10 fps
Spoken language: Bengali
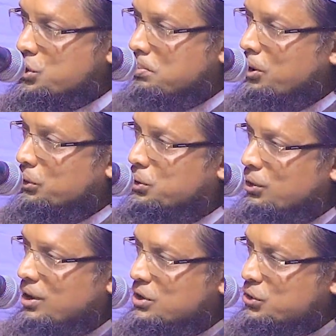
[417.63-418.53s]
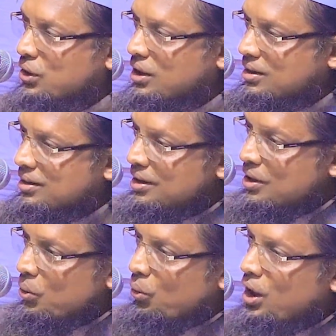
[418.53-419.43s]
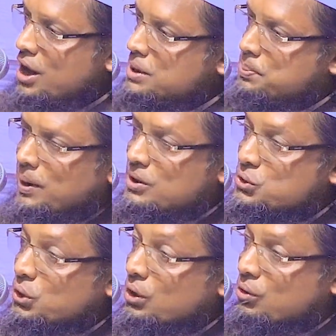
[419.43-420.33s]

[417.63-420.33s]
সীমান্ত লইয়া যখন ওই স্পেন জয়